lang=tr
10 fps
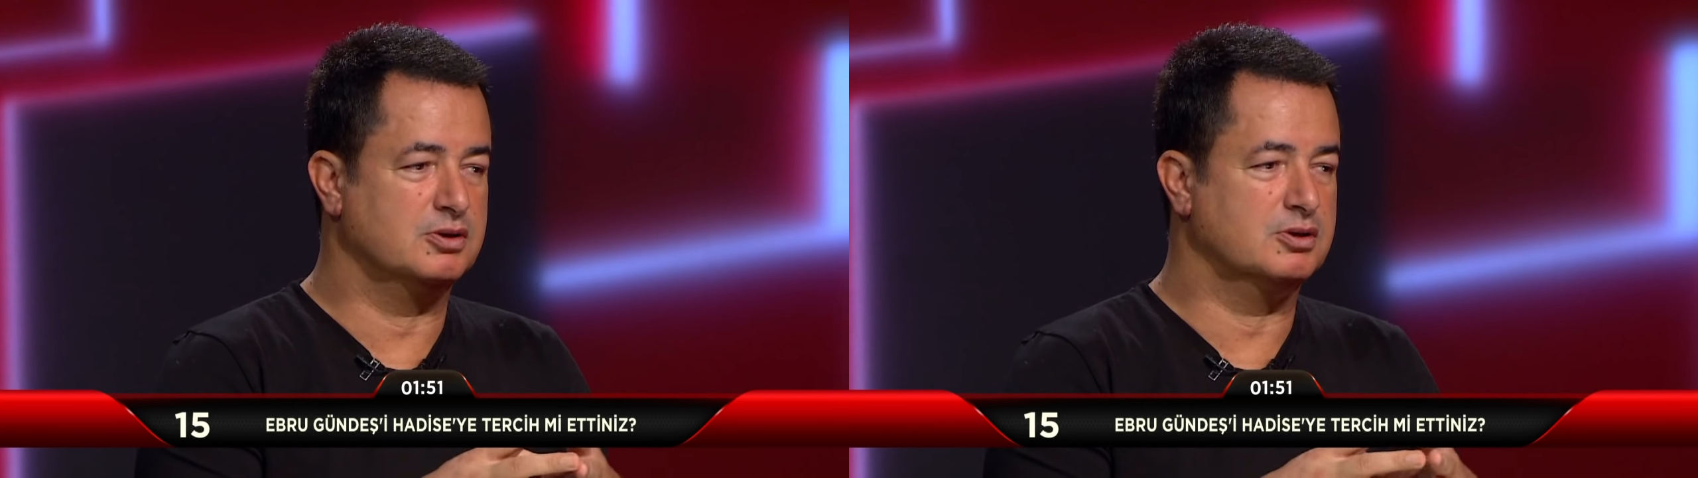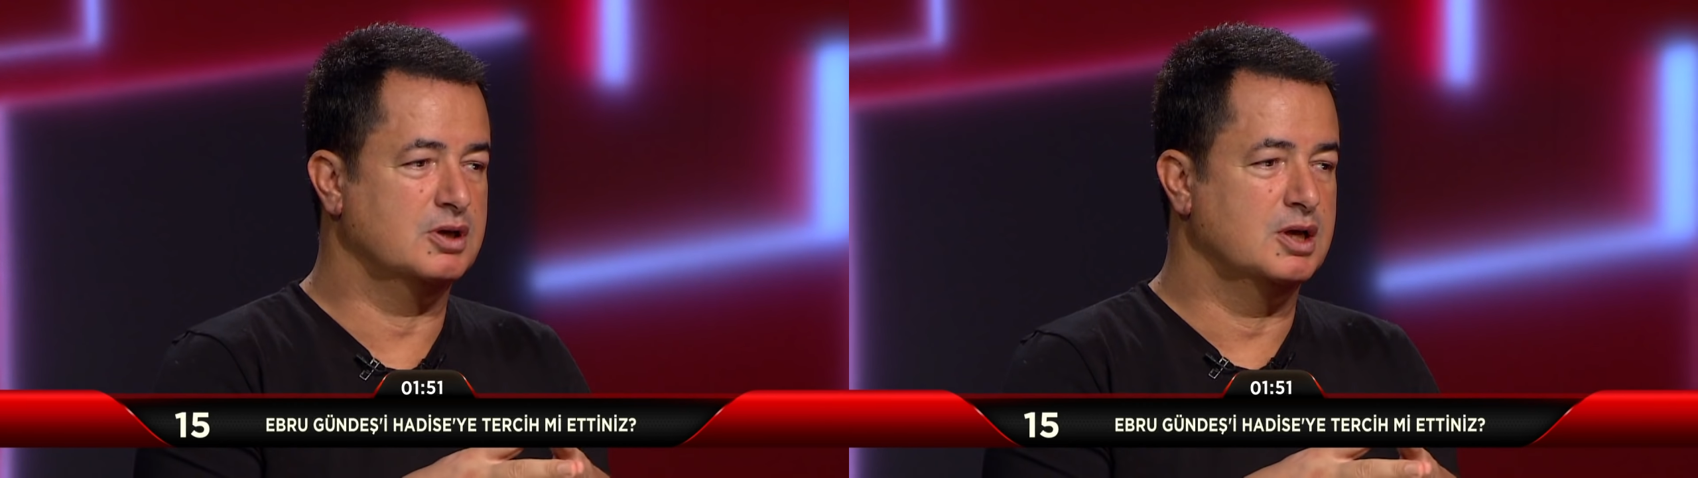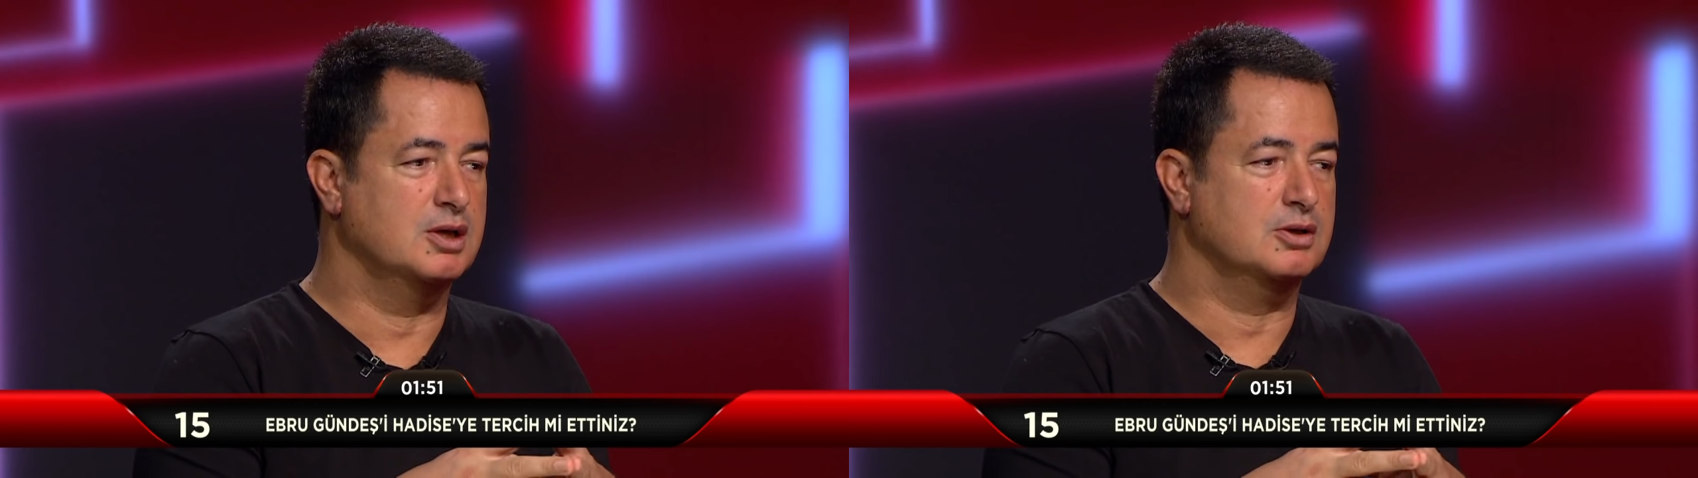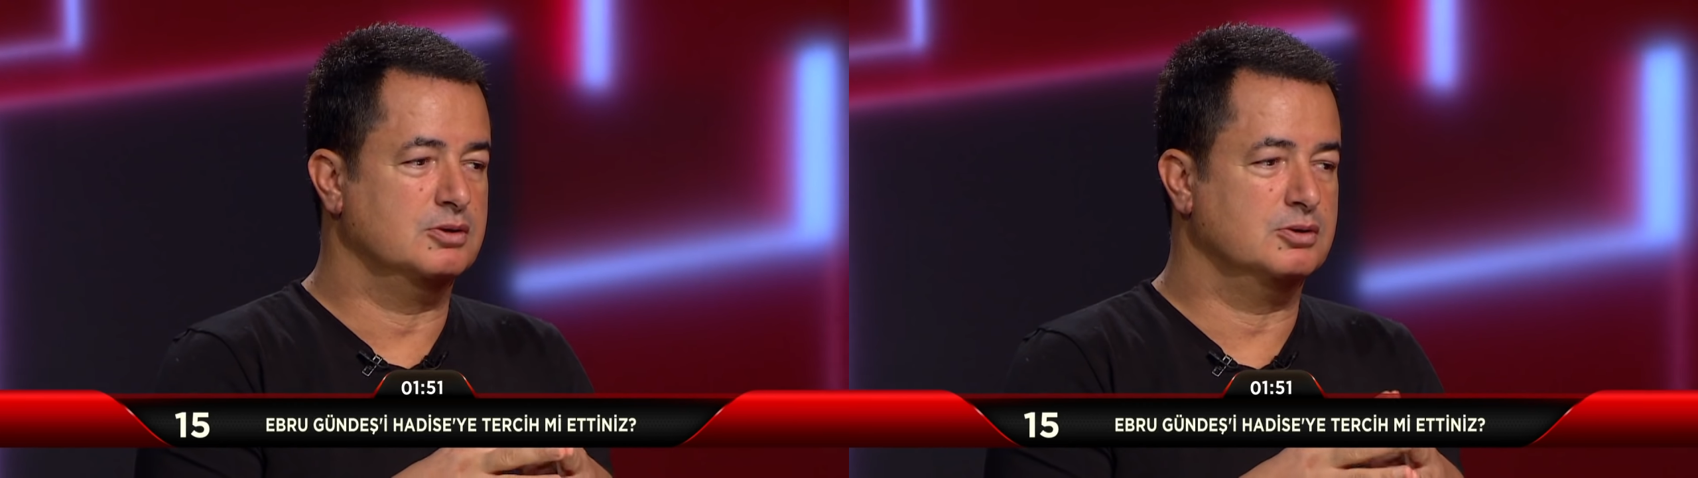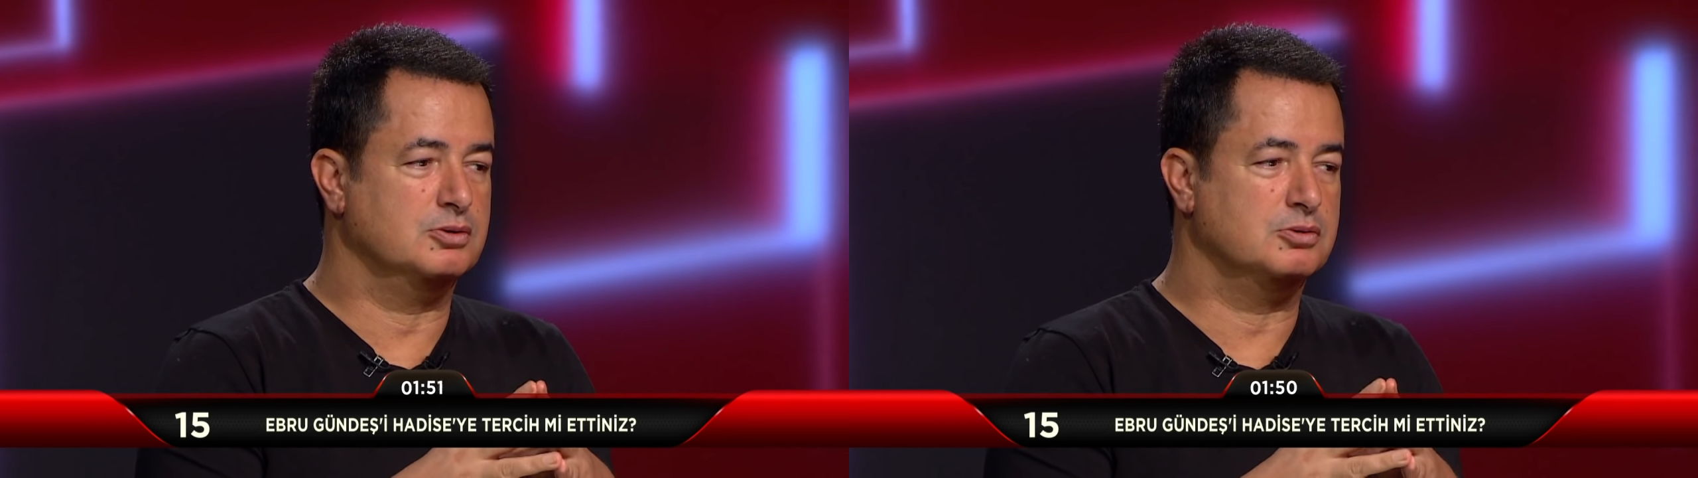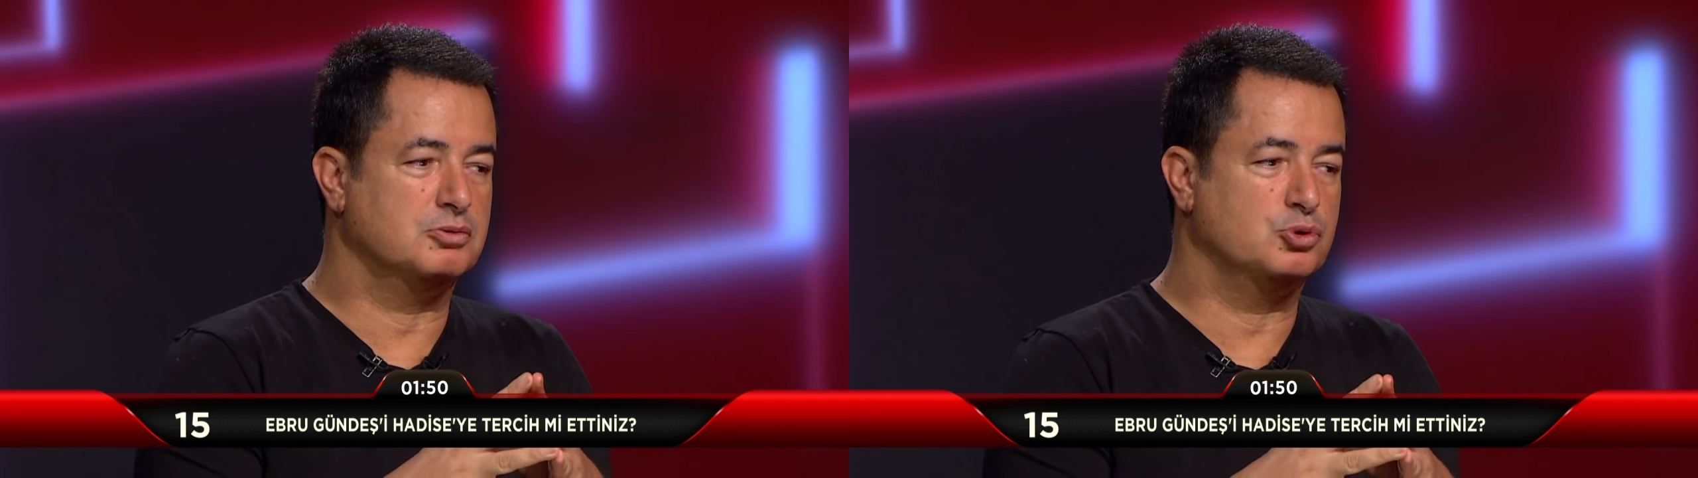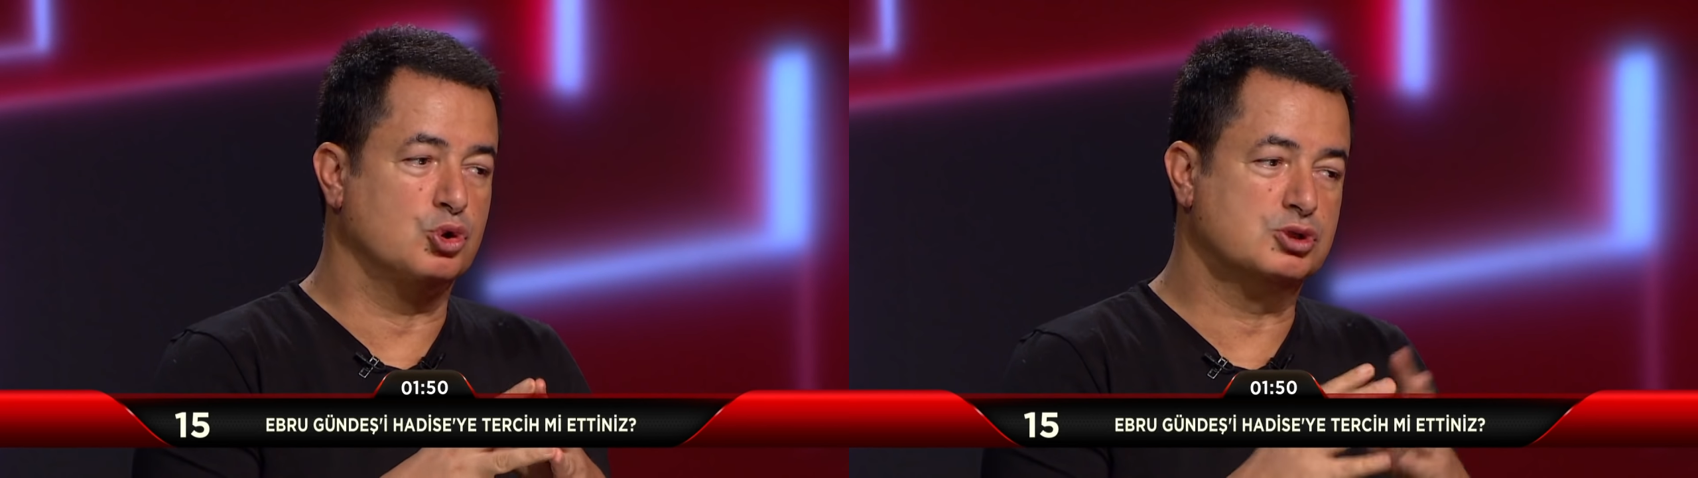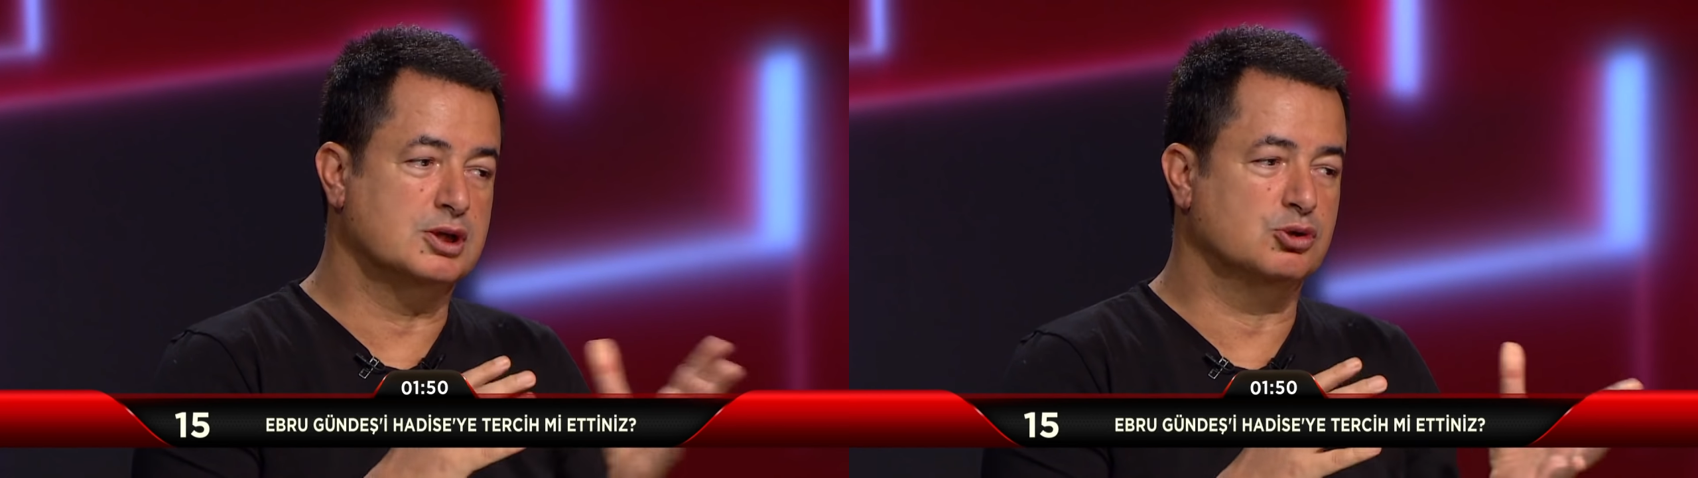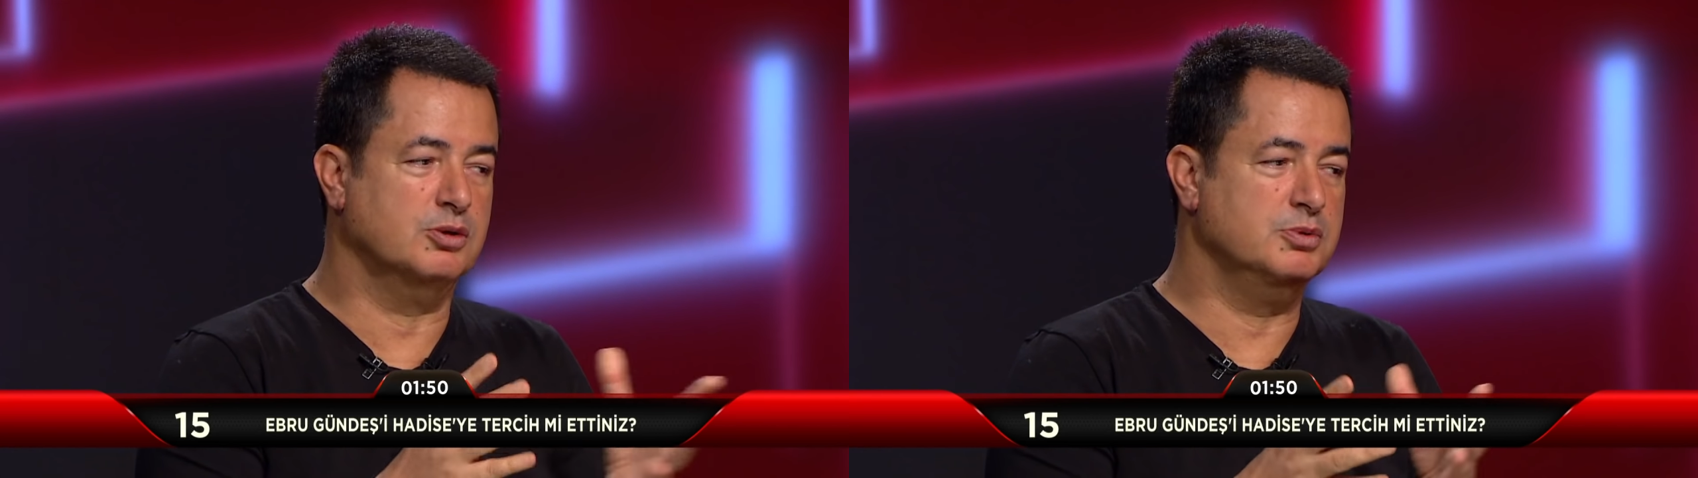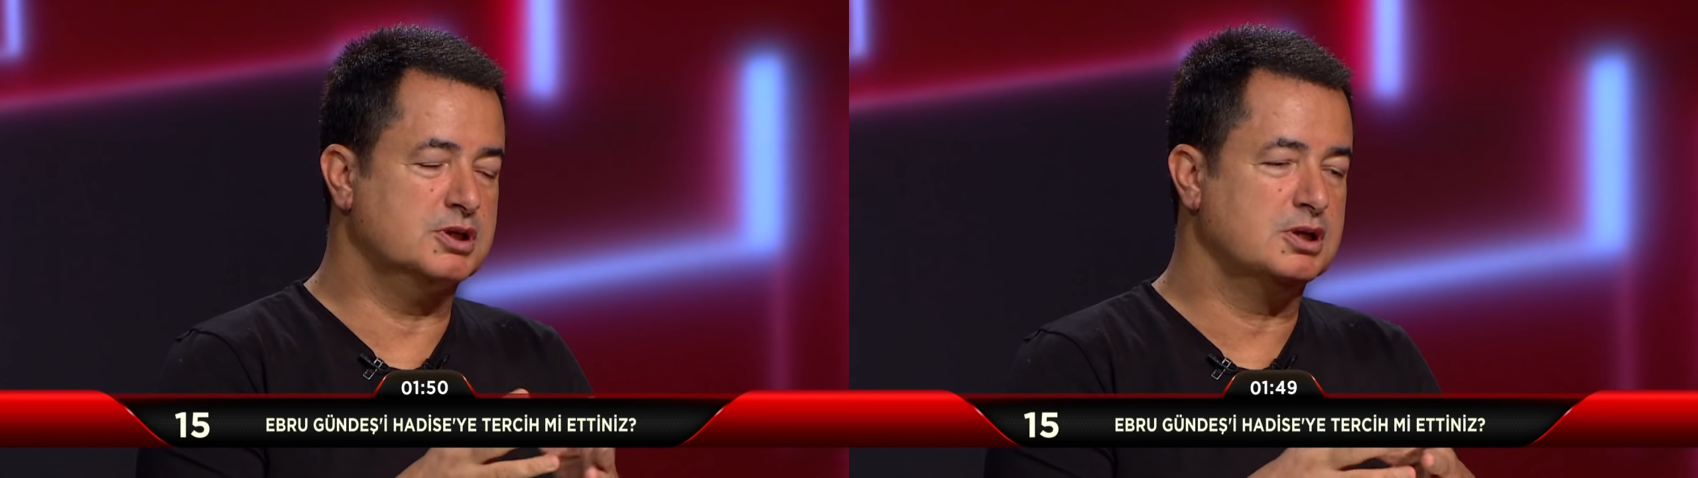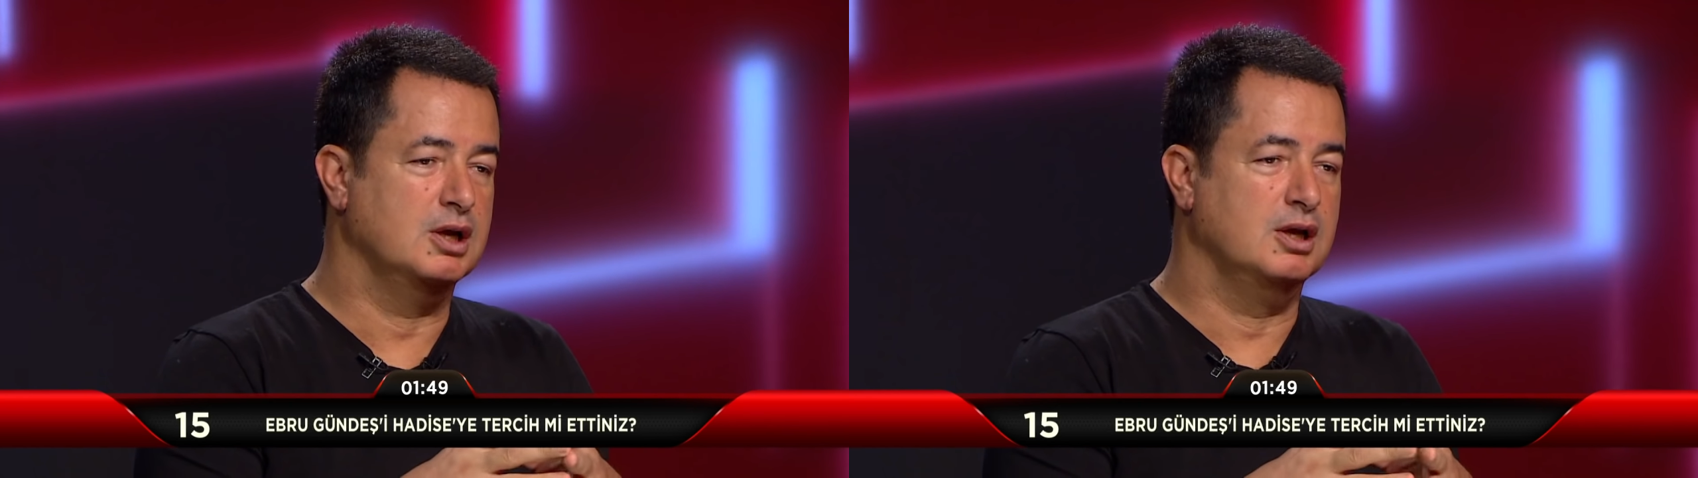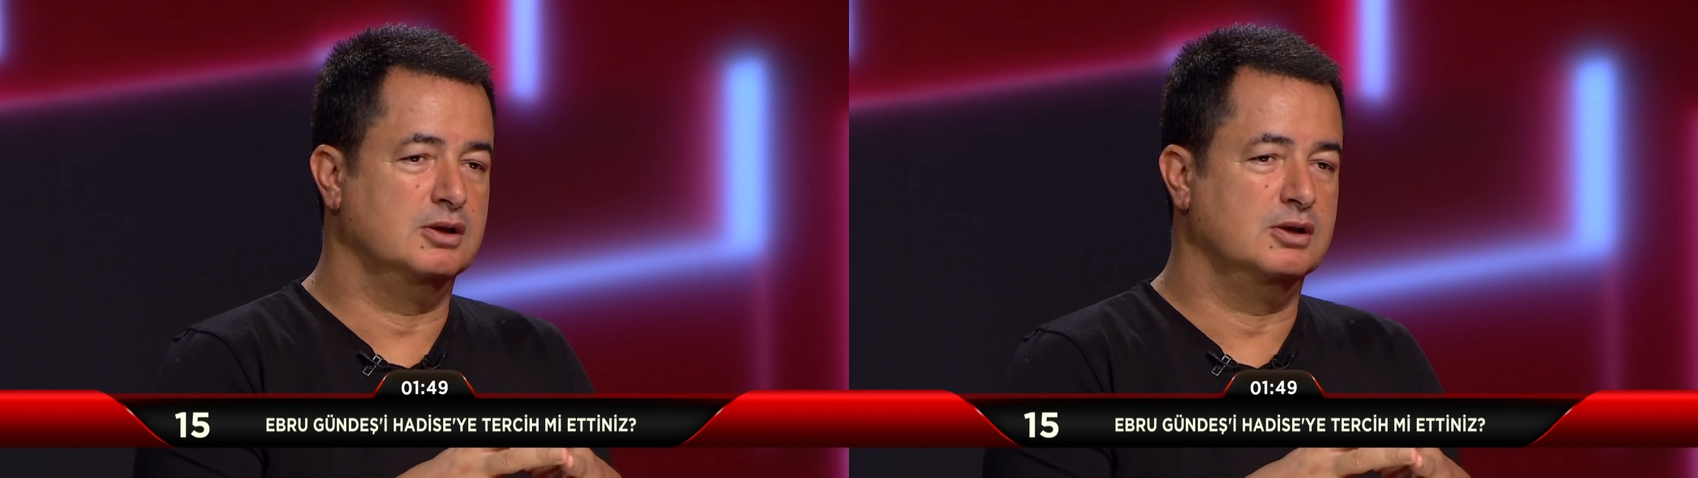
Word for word: e, gözler olabilir.